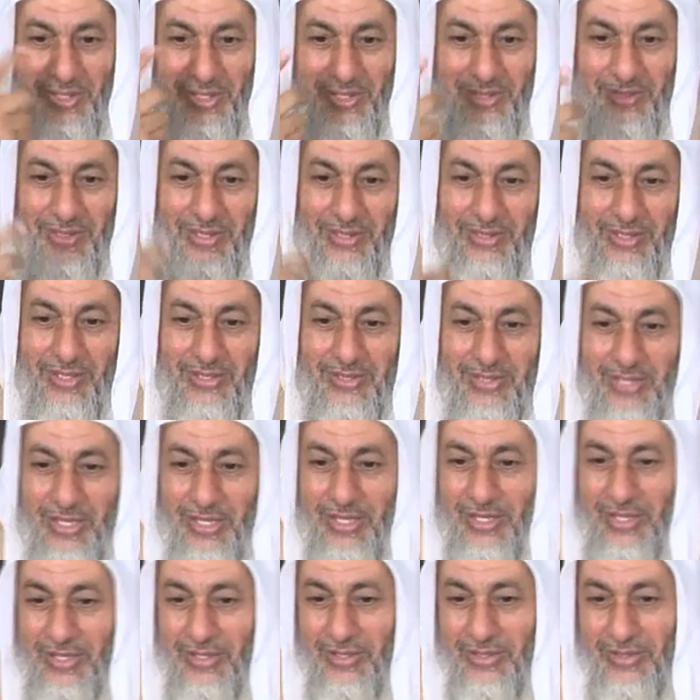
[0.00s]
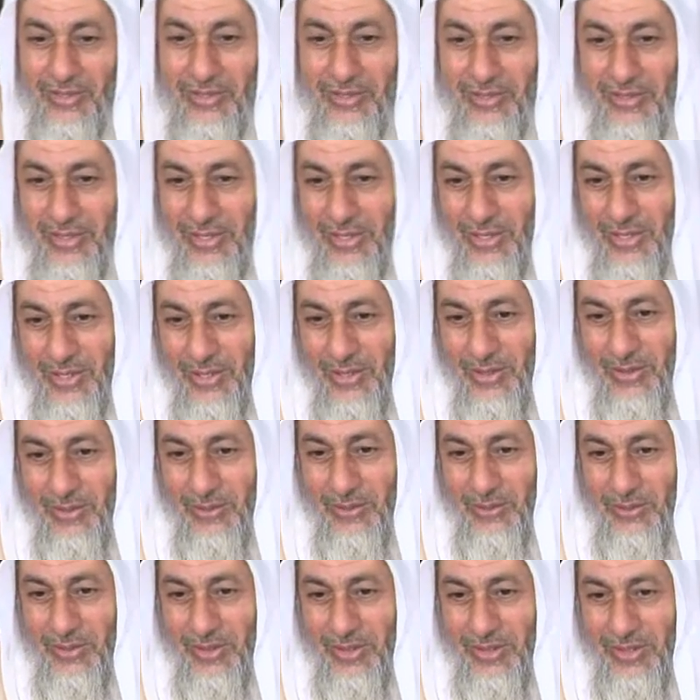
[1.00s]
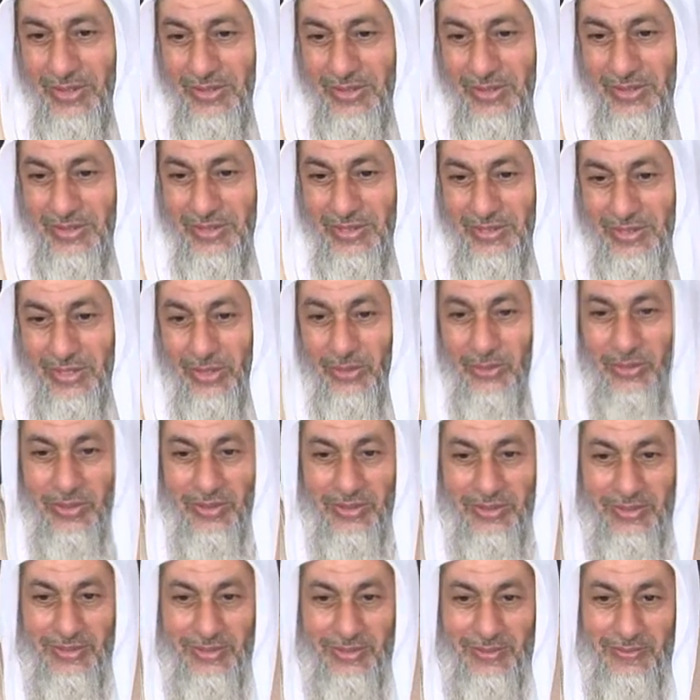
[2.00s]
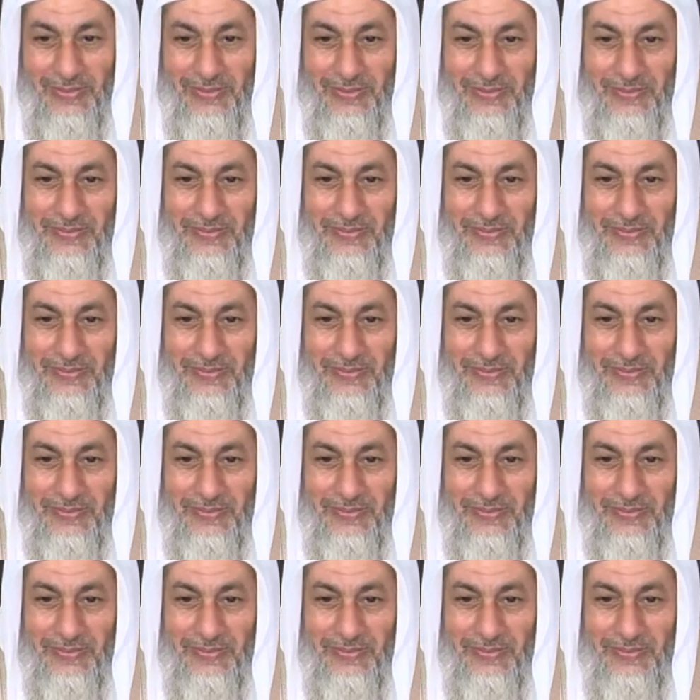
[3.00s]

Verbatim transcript: أنك سارق وجئت تطوس